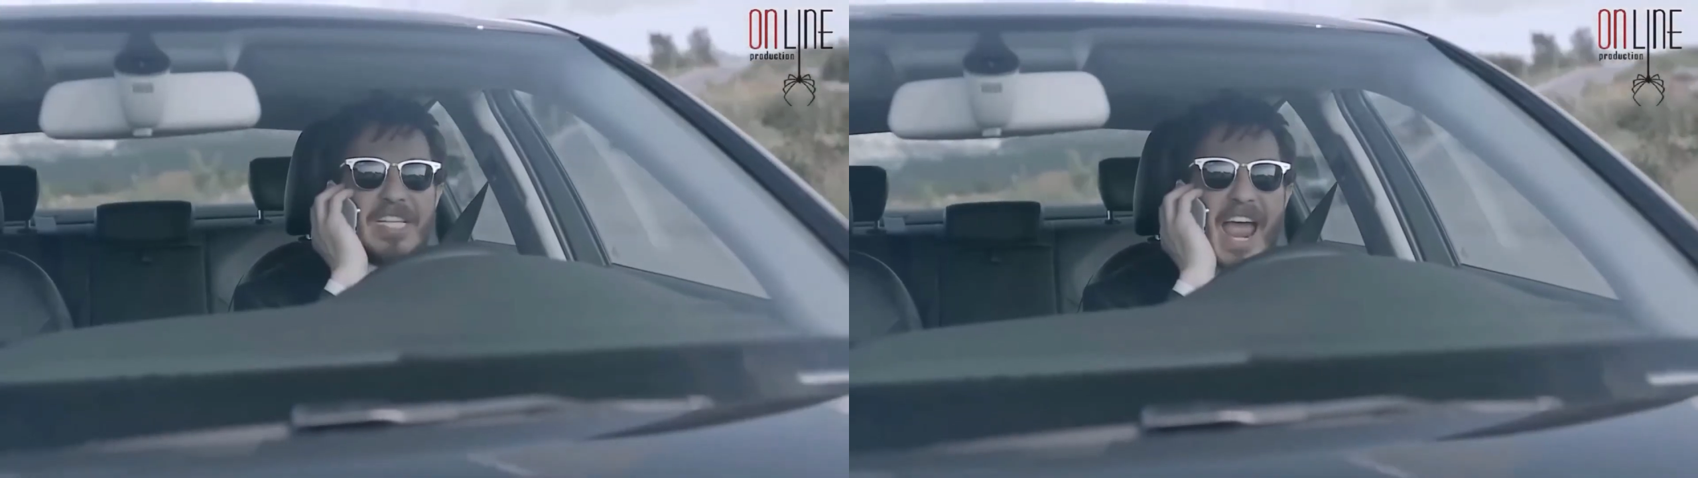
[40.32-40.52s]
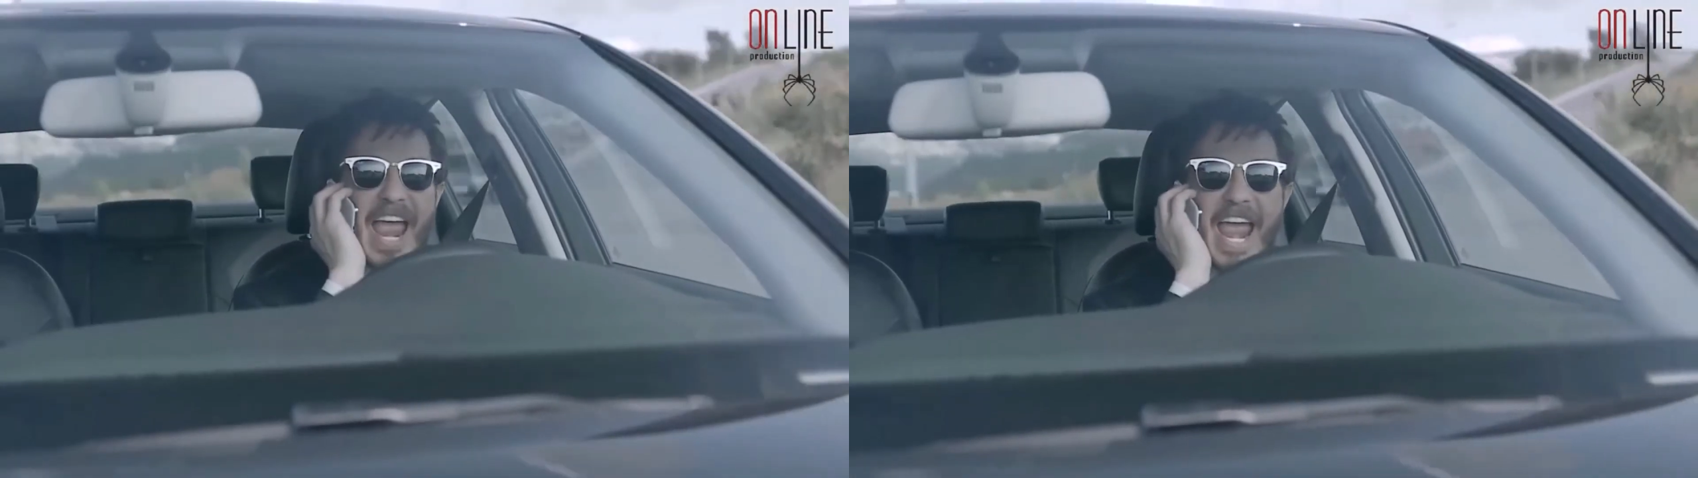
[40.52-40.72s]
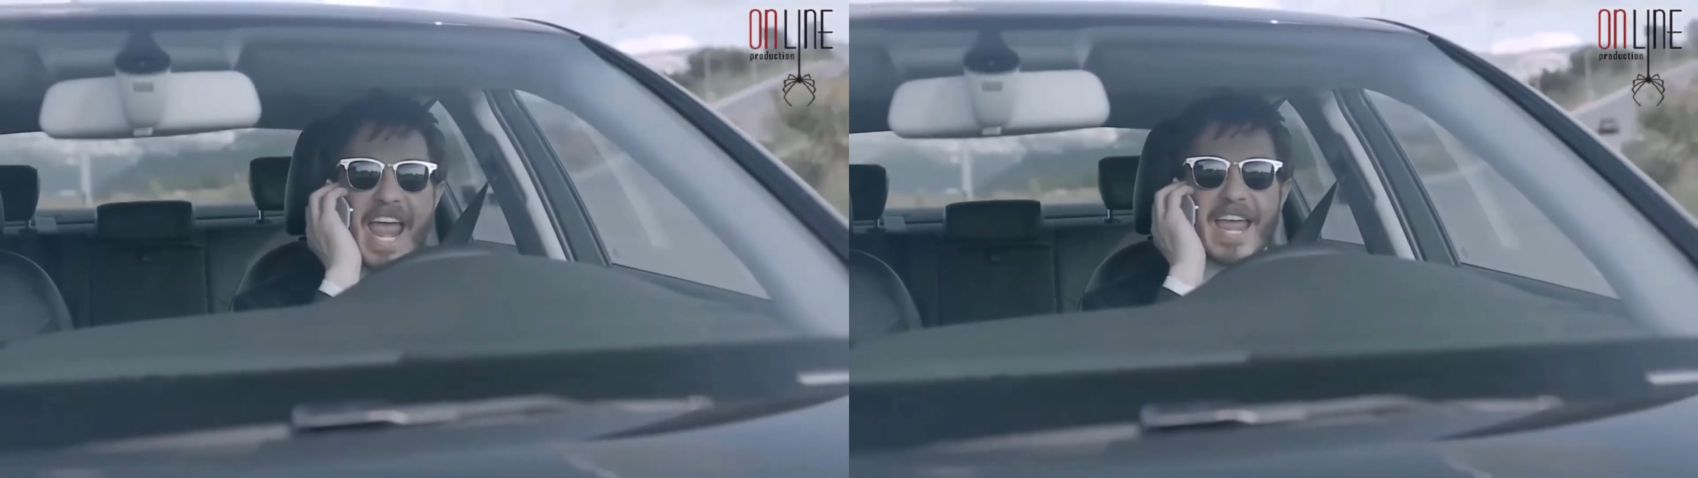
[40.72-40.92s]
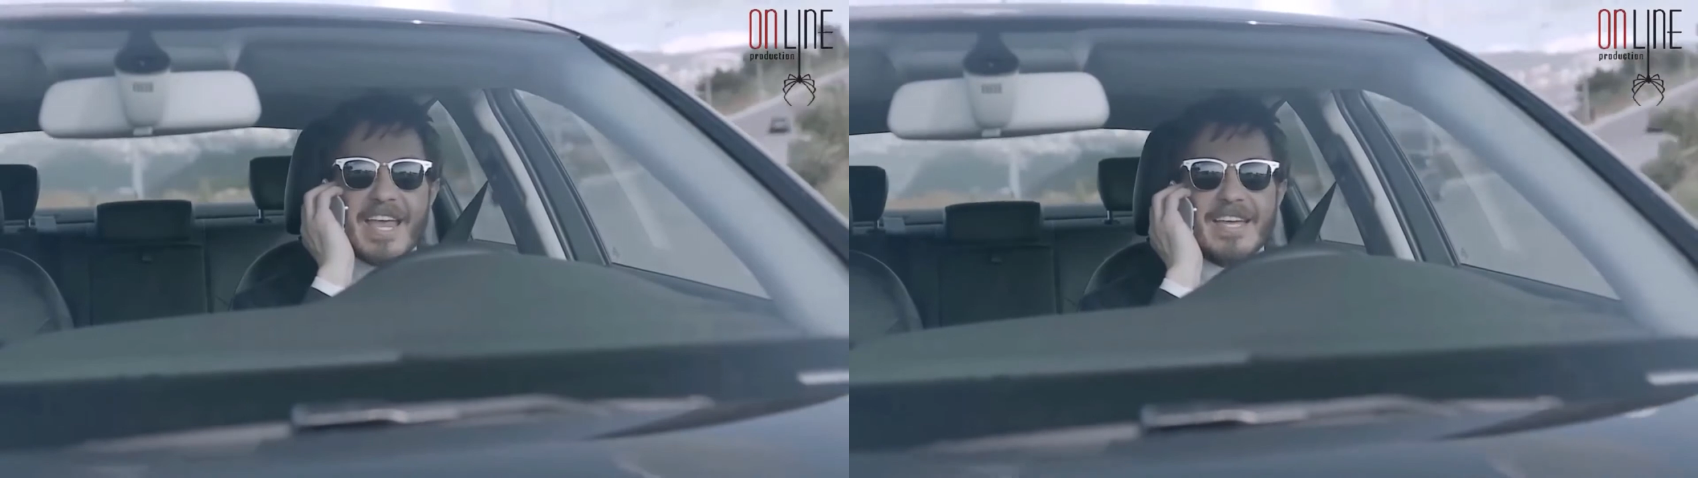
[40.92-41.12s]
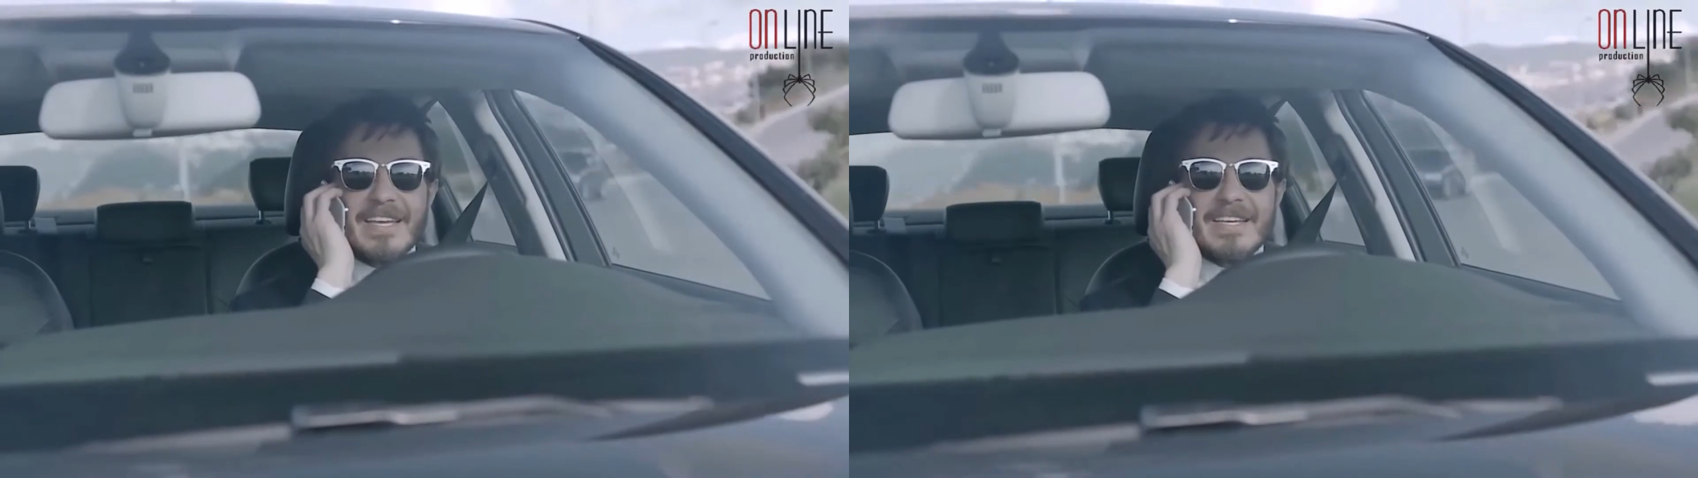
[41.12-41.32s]
ايه
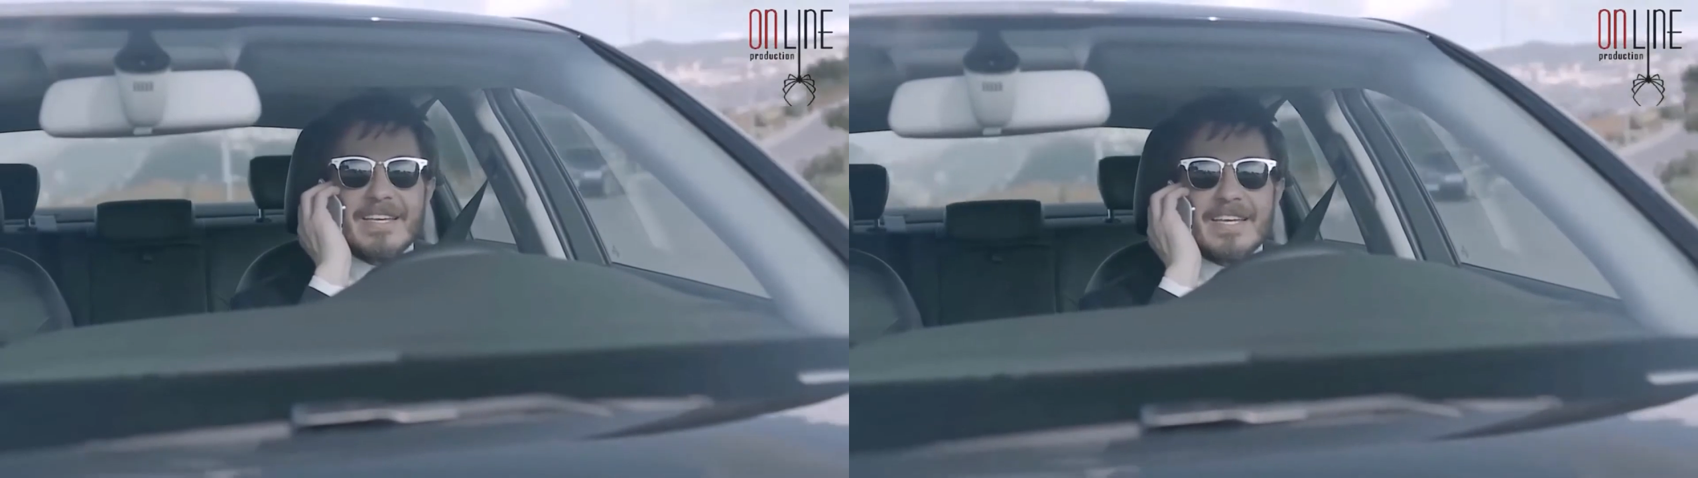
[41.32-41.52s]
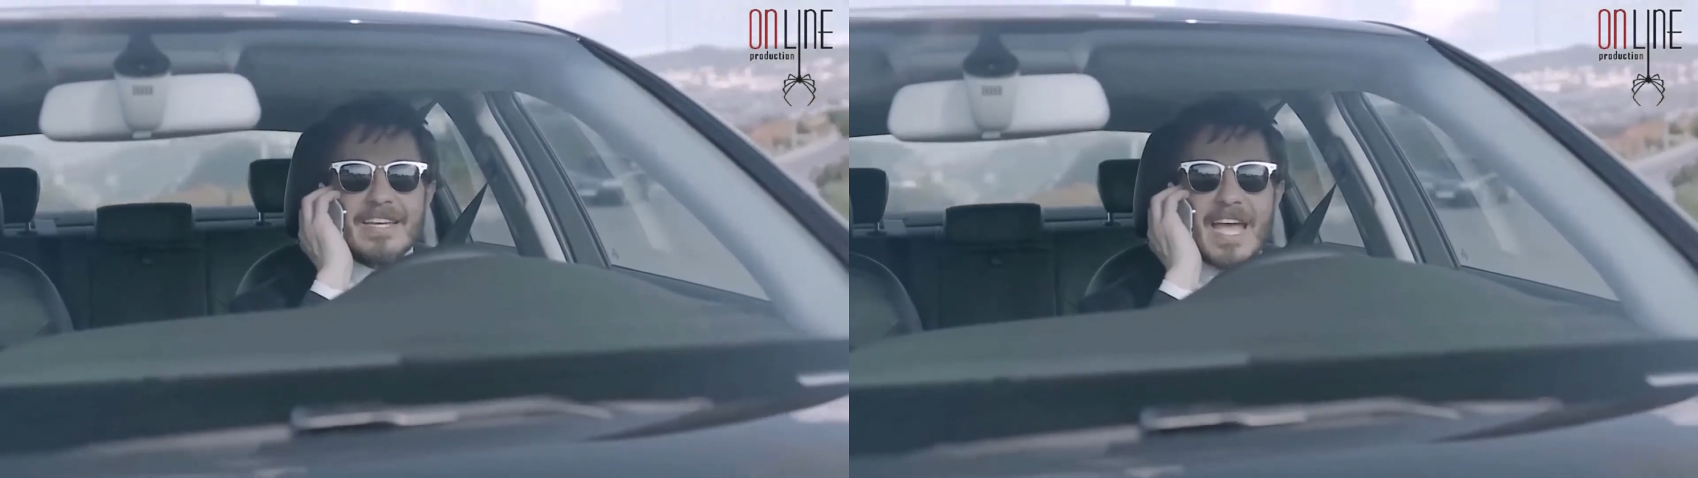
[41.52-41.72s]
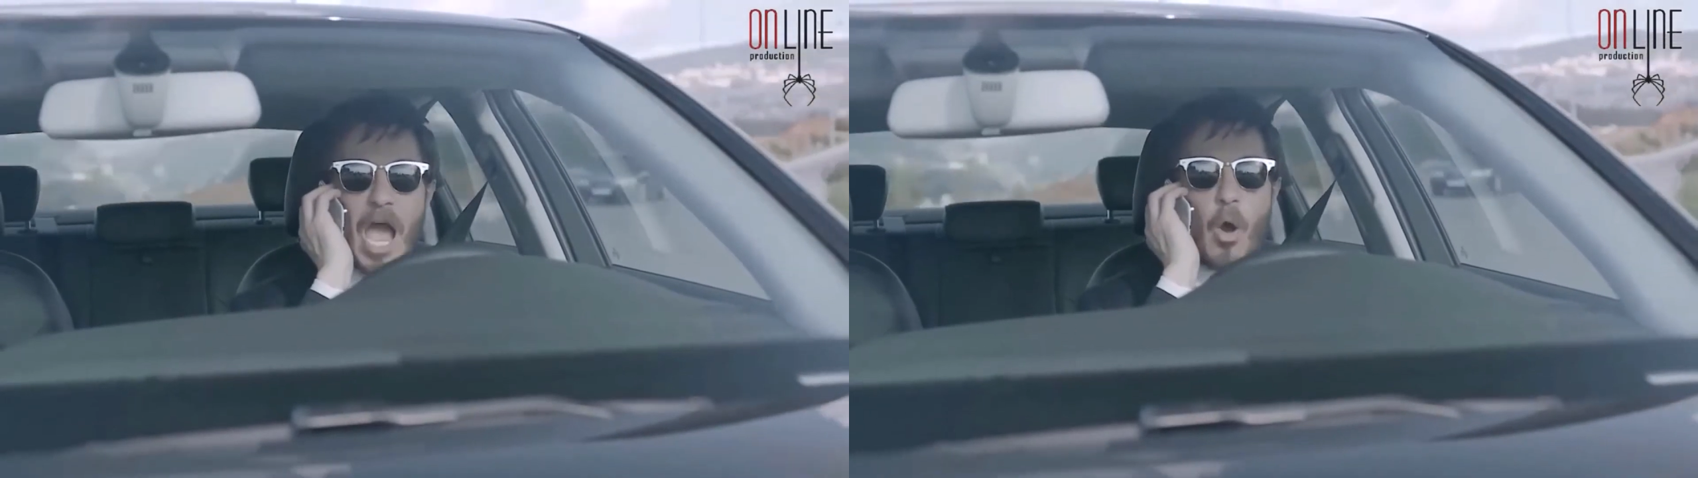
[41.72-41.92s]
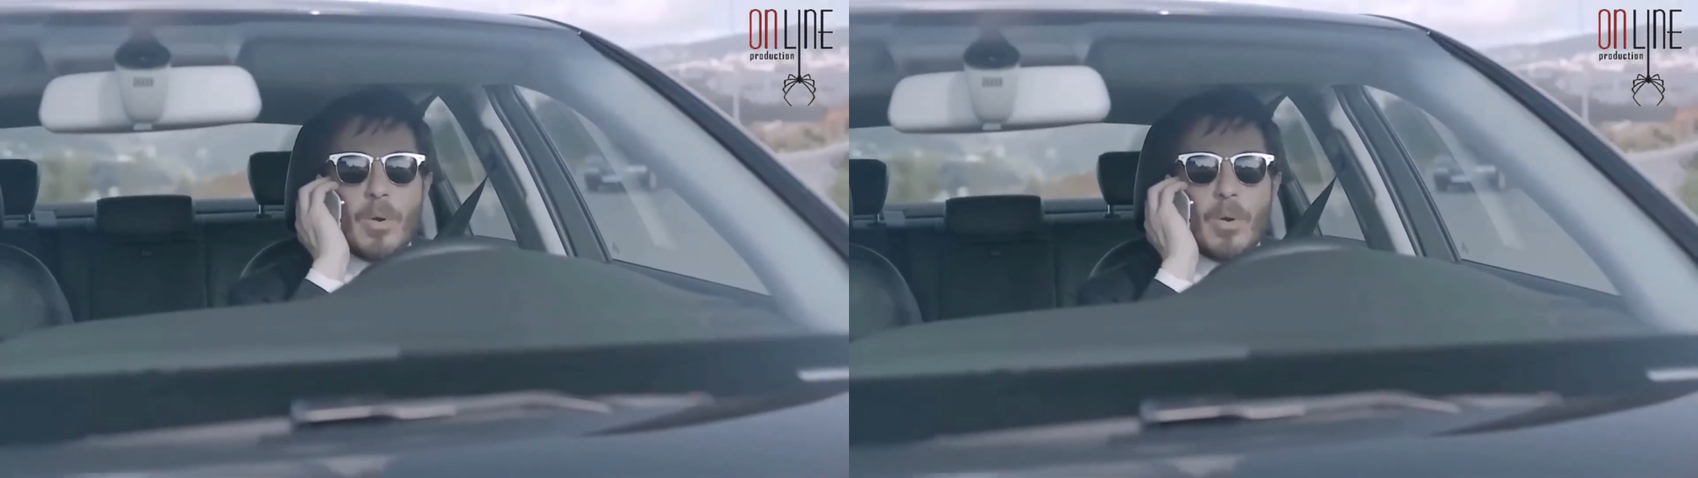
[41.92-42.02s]
هو